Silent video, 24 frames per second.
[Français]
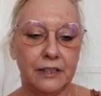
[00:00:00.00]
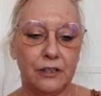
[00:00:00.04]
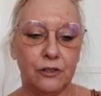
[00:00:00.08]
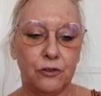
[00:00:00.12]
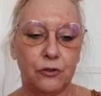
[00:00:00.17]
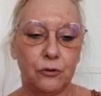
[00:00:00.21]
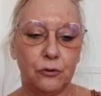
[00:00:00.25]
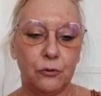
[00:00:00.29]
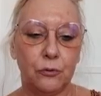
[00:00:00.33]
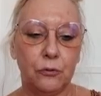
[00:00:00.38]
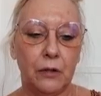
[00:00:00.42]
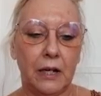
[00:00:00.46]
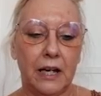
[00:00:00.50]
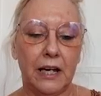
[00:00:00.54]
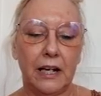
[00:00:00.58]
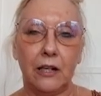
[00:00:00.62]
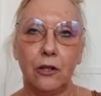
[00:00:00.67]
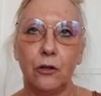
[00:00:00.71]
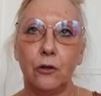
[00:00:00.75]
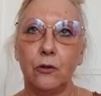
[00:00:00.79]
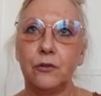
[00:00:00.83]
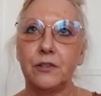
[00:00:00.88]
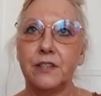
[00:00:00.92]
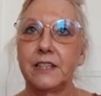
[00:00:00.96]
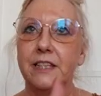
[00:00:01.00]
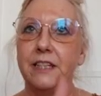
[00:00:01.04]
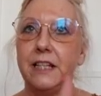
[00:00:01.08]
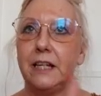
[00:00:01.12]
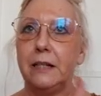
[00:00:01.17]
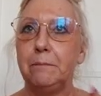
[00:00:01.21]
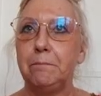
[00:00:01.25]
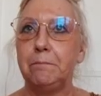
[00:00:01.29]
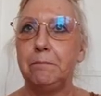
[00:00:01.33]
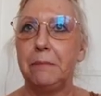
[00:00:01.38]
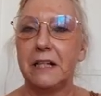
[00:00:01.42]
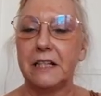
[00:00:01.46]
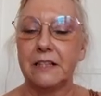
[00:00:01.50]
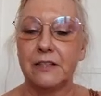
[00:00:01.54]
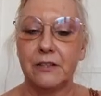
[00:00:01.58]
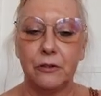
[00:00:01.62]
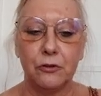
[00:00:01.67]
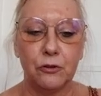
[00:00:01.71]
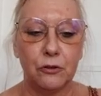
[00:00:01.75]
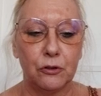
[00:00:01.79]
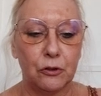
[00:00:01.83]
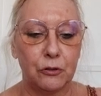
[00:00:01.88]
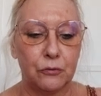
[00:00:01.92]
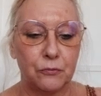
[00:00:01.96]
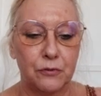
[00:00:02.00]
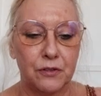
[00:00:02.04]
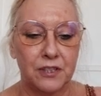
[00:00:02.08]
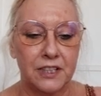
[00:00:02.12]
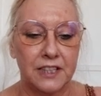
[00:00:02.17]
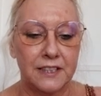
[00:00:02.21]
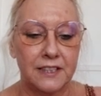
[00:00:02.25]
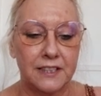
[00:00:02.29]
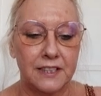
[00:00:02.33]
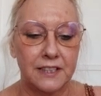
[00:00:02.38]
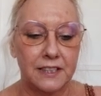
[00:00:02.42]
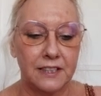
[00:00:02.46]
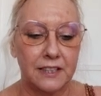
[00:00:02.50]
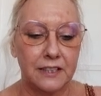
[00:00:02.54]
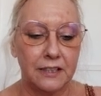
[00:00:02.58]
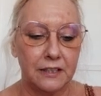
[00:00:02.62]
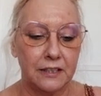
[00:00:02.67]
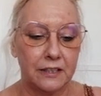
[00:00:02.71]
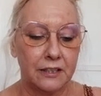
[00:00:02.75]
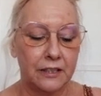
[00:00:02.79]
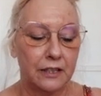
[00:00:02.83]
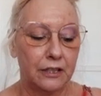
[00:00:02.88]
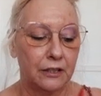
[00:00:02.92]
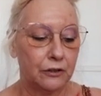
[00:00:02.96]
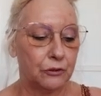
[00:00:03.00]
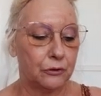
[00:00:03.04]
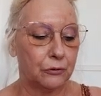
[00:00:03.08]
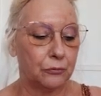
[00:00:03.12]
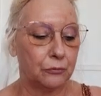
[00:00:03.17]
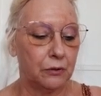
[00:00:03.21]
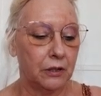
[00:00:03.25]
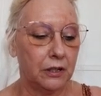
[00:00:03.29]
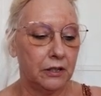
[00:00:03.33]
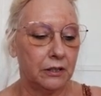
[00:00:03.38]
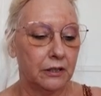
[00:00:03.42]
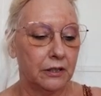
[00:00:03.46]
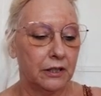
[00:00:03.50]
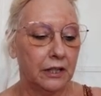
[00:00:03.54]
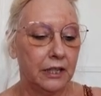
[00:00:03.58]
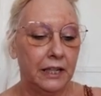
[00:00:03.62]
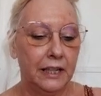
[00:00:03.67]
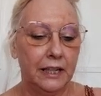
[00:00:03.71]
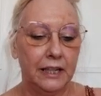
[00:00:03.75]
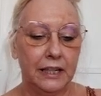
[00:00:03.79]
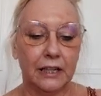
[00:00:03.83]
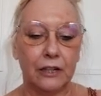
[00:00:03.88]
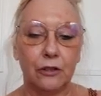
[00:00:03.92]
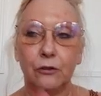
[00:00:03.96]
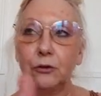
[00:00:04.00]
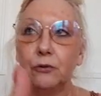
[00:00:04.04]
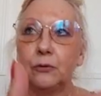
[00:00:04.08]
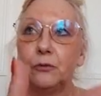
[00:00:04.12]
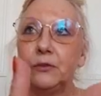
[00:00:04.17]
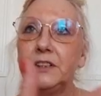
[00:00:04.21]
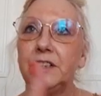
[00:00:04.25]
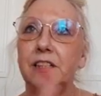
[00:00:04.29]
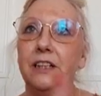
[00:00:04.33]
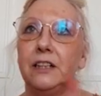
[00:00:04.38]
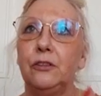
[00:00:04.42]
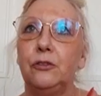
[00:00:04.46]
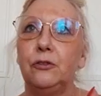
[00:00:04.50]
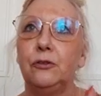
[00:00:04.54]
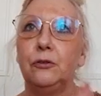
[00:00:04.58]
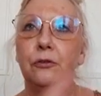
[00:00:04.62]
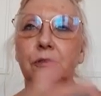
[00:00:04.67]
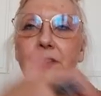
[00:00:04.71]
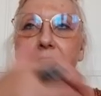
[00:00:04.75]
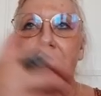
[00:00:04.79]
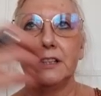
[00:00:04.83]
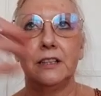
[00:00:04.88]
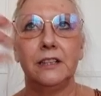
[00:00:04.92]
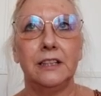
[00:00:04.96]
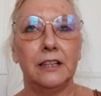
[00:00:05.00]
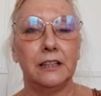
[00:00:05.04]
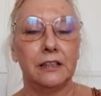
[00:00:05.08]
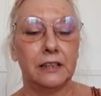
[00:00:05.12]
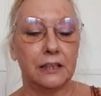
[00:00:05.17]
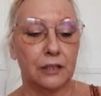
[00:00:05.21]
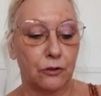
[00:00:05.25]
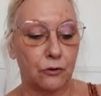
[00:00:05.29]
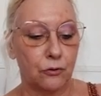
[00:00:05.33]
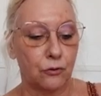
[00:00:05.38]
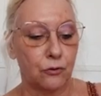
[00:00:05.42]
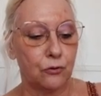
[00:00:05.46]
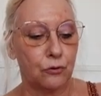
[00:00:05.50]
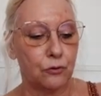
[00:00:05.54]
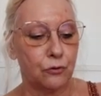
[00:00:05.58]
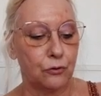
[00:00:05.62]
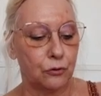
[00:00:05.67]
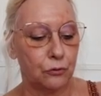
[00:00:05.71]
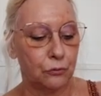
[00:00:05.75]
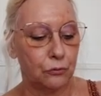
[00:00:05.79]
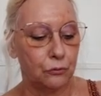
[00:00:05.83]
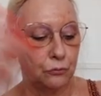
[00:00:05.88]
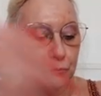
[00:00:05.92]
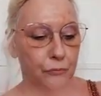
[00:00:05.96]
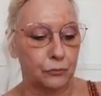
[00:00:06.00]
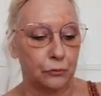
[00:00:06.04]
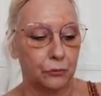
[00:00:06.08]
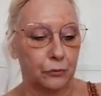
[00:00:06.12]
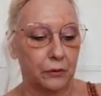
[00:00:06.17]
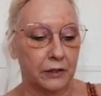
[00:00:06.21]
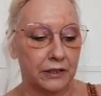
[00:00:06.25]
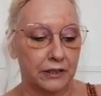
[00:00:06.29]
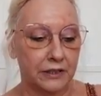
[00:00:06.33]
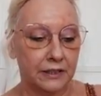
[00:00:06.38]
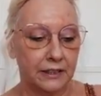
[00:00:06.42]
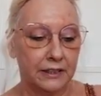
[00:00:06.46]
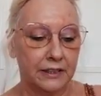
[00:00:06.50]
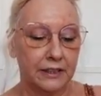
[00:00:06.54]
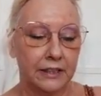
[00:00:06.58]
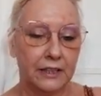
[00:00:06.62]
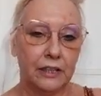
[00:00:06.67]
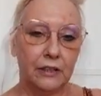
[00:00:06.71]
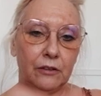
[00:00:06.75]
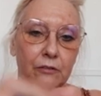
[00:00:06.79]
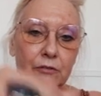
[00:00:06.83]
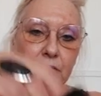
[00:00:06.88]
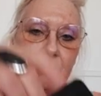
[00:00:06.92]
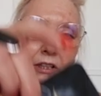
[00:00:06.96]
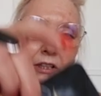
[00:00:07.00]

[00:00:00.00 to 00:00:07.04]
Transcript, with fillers: adieu à l'ancienne personne que vous étiez, tu vois. Et quand on dit adieu, c'est qu'il y a quelque chose de nouveau. Hein. Vous